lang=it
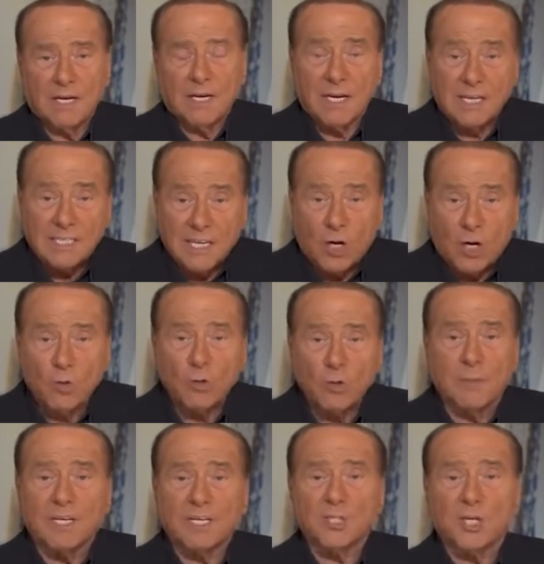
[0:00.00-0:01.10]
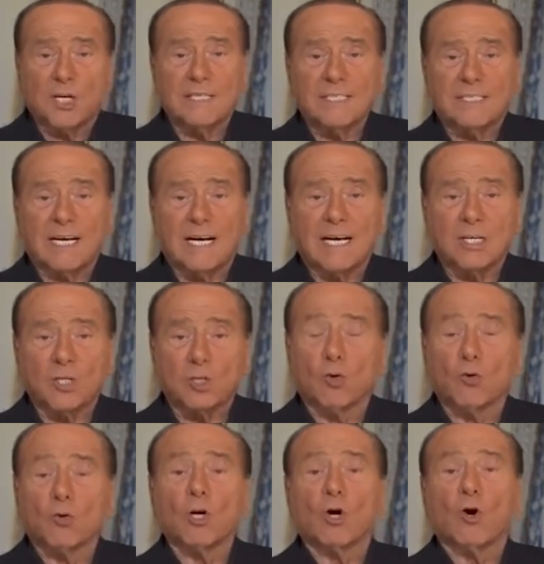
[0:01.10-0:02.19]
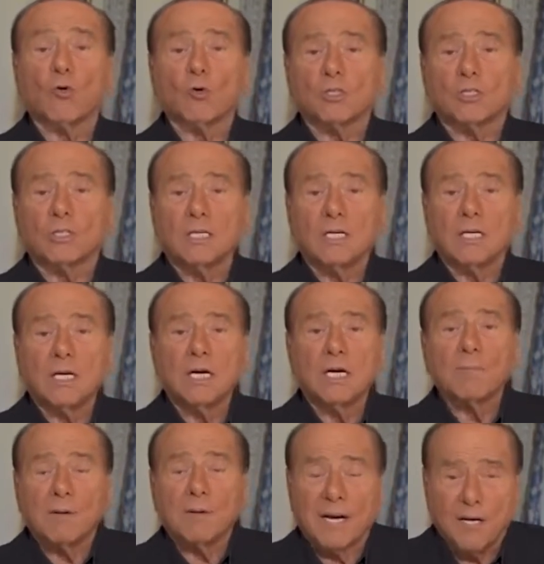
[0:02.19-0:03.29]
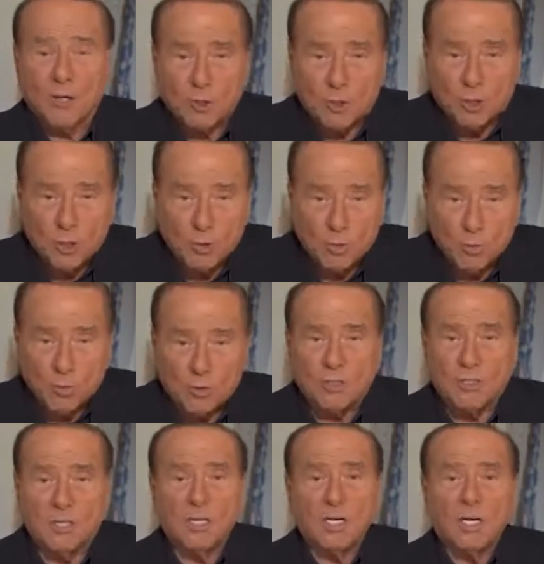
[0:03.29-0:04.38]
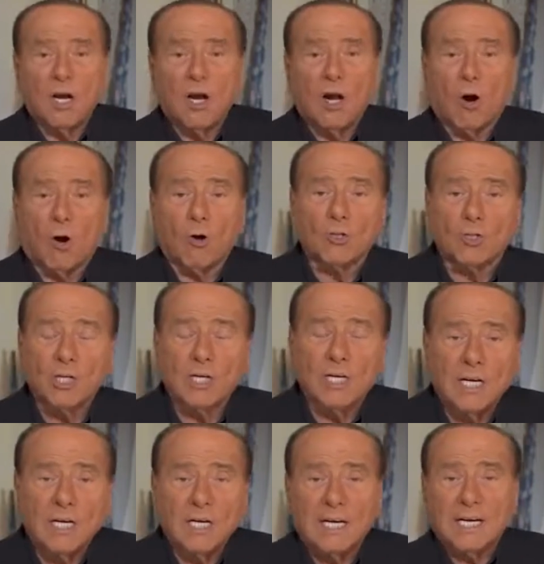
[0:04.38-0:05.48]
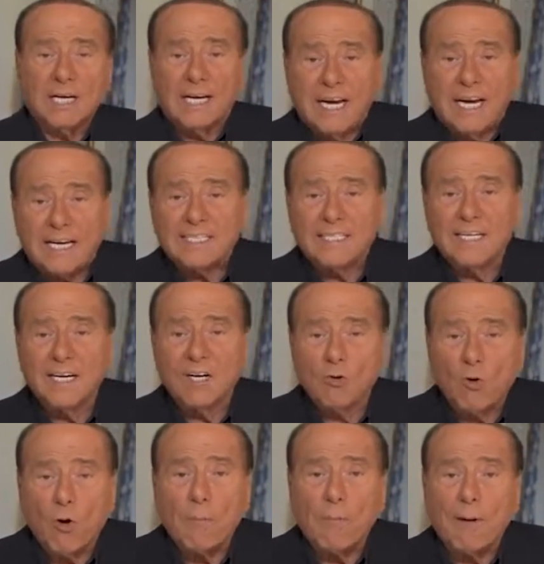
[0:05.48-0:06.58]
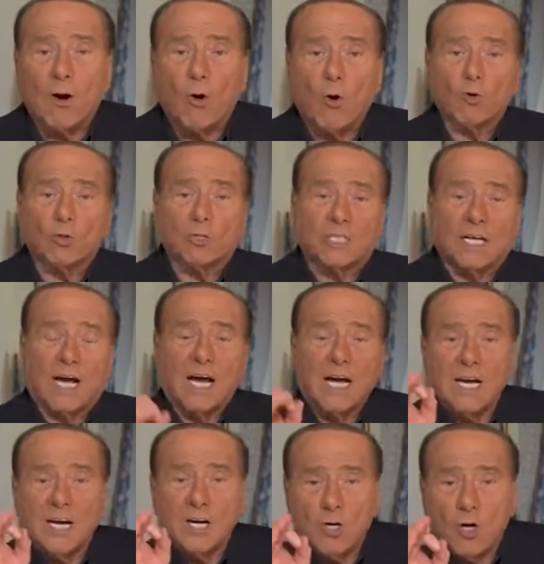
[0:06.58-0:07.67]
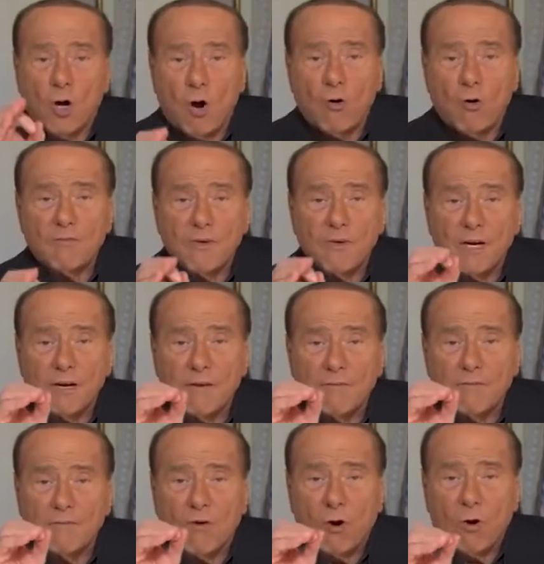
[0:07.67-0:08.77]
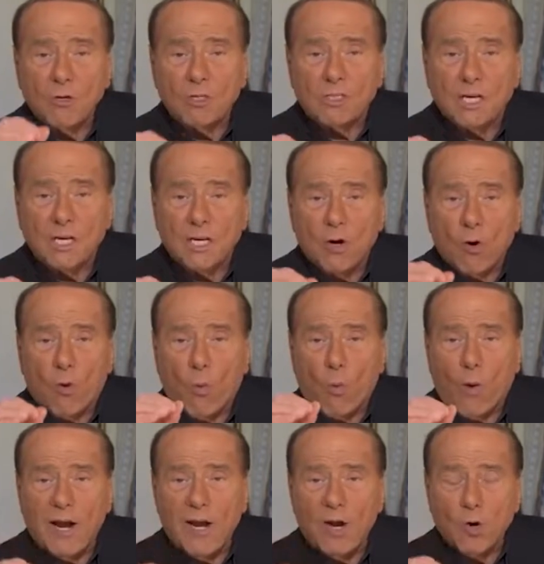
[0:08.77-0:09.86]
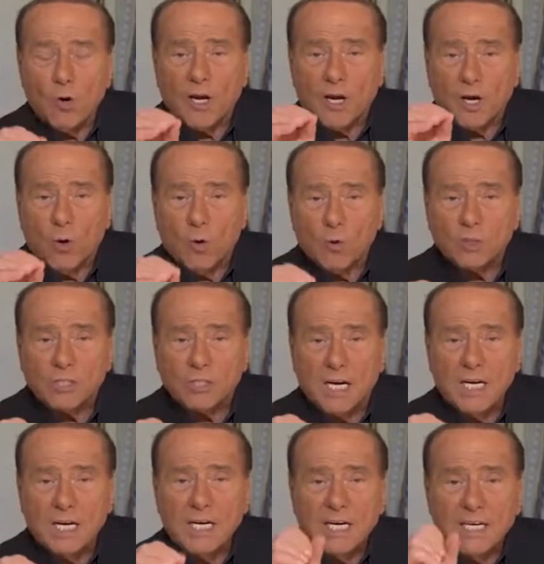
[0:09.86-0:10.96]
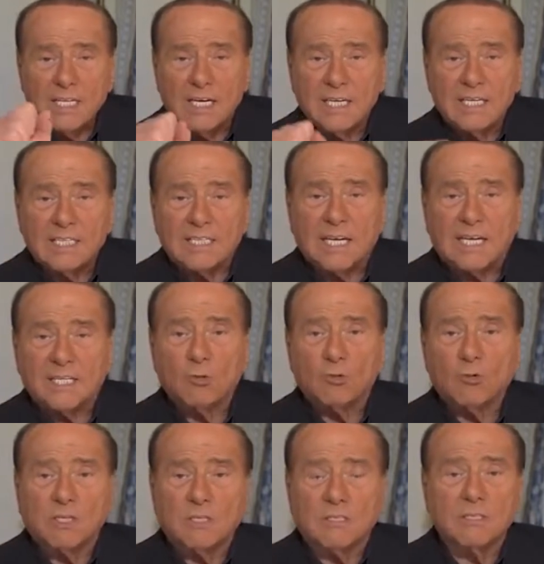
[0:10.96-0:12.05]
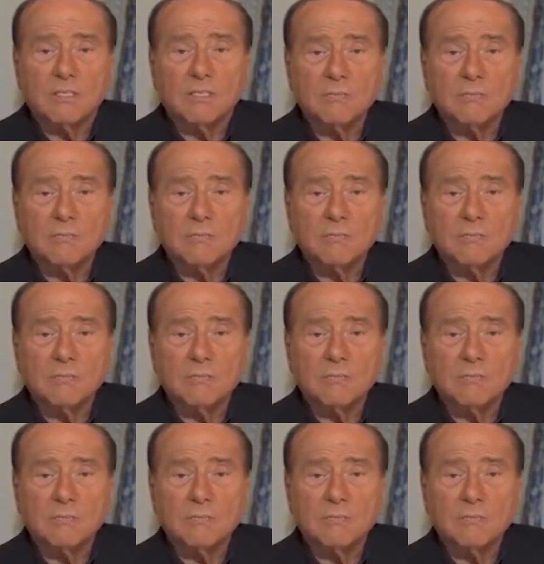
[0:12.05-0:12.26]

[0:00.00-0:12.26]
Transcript: La seconda emergenza sono i costi per le nostre industrie. Oggi il gas in Europa costa nove volte quello che costa negli Stati Uniti.